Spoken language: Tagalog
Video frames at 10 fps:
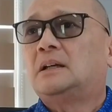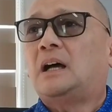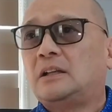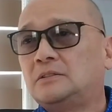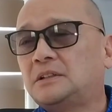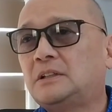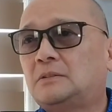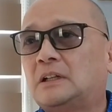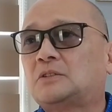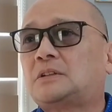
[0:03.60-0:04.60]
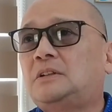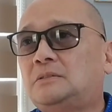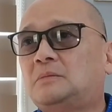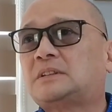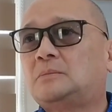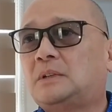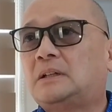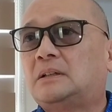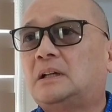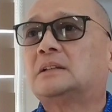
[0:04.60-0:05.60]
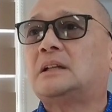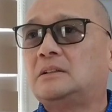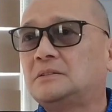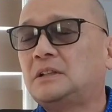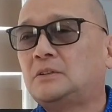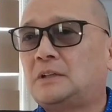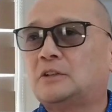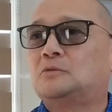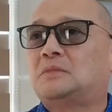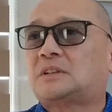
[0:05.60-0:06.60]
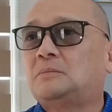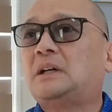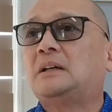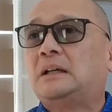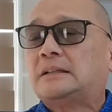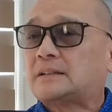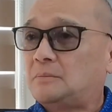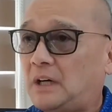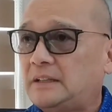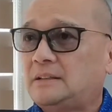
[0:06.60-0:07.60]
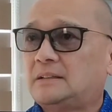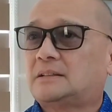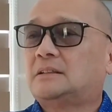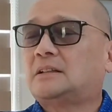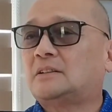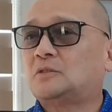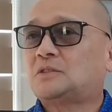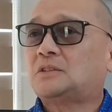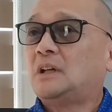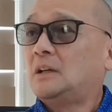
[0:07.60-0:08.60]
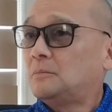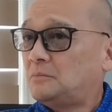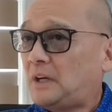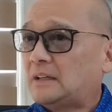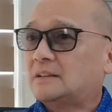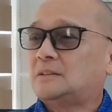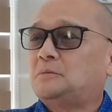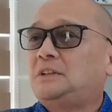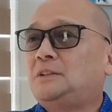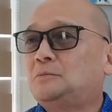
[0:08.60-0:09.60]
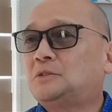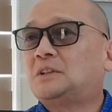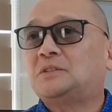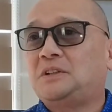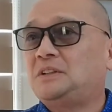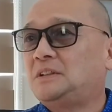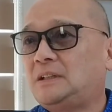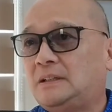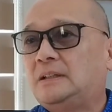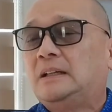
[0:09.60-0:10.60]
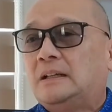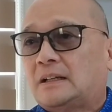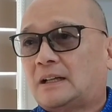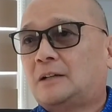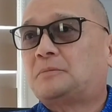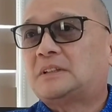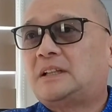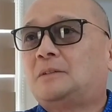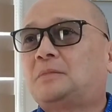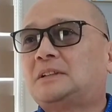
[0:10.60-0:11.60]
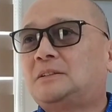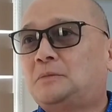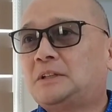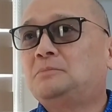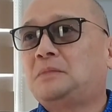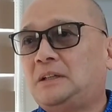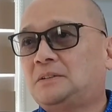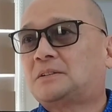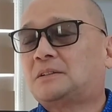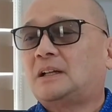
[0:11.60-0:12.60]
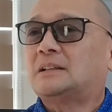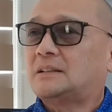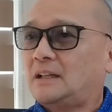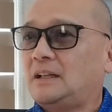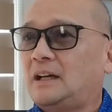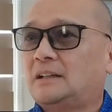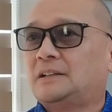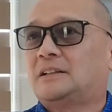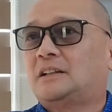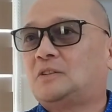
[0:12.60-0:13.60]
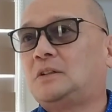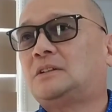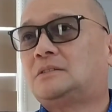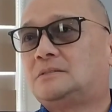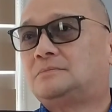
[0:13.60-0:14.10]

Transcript: Anong ginawa ko sa iyo masama? At anong ginawa ko masama sa bayan ng Santa Cruz? Para sabihin mo ako hindi karapat dapat na maging mayor at kailangan i-recall ako.